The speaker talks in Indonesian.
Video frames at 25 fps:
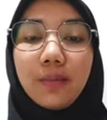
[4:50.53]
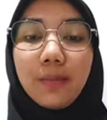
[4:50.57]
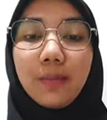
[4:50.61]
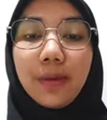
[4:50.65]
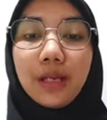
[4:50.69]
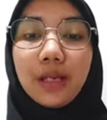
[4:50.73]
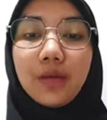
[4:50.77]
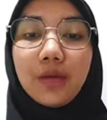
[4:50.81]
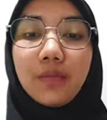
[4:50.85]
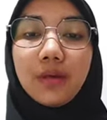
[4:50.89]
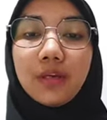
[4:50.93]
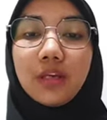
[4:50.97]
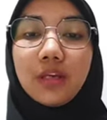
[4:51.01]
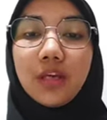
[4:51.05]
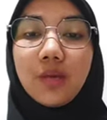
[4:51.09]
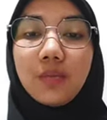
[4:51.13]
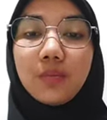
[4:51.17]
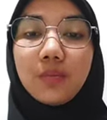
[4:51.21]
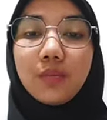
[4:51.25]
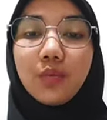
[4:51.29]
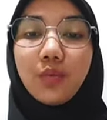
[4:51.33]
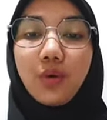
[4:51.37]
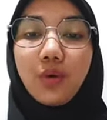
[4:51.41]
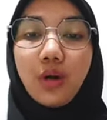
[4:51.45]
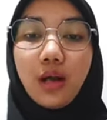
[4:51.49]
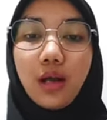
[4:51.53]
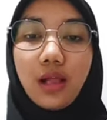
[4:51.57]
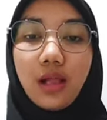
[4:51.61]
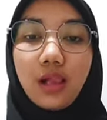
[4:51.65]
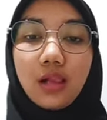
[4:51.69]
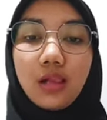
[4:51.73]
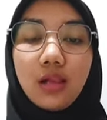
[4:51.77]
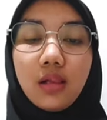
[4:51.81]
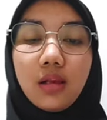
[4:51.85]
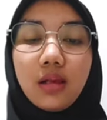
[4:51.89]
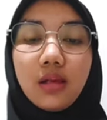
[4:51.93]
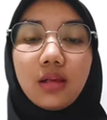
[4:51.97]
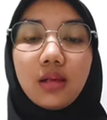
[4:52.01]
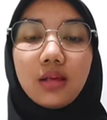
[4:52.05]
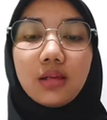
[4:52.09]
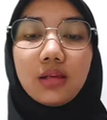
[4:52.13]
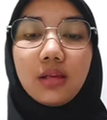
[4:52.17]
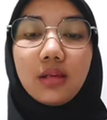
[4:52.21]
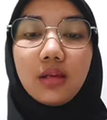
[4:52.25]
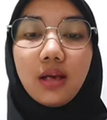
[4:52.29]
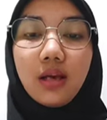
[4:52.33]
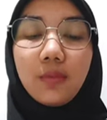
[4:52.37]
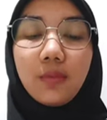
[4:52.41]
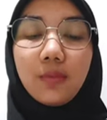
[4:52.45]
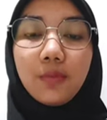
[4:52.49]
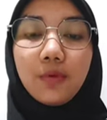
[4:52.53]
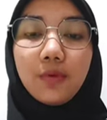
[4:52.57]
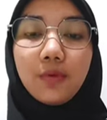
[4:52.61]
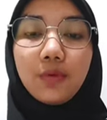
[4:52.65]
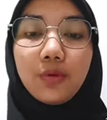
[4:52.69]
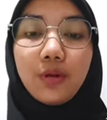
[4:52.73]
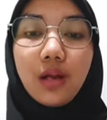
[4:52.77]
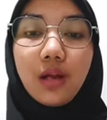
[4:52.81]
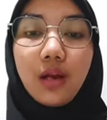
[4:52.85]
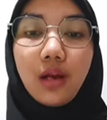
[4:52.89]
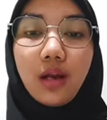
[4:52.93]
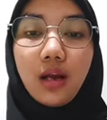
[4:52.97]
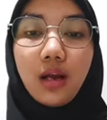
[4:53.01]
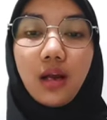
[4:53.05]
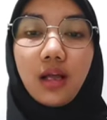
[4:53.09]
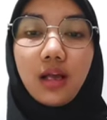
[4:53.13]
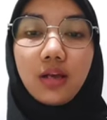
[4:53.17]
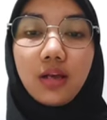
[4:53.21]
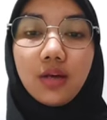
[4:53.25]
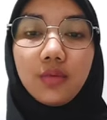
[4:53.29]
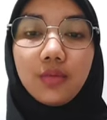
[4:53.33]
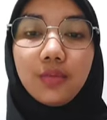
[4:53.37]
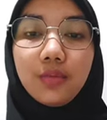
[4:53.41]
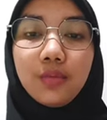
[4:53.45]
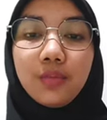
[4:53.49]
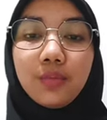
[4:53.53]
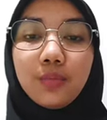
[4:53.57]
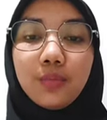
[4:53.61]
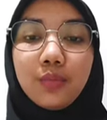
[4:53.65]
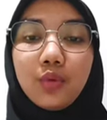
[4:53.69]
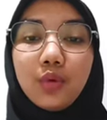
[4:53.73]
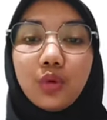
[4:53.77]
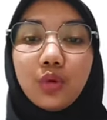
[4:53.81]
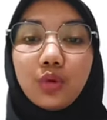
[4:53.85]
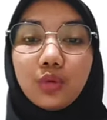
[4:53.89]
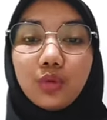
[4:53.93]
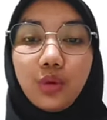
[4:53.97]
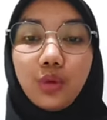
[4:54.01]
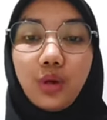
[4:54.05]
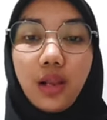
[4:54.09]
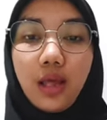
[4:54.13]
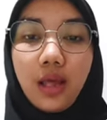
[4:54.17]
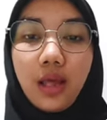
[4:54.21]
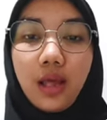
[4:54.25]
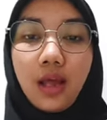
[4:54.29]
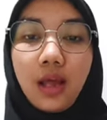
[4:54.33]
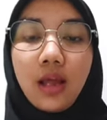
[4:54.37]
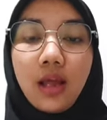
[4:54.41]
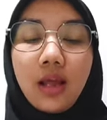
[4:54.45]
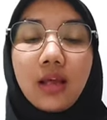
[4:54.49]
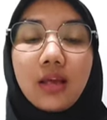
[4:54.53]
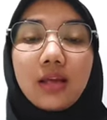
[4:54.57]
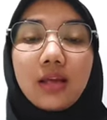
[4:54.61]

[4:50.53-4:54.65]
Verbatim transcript: pada bagian bukal dengan menggunakan bur tulang.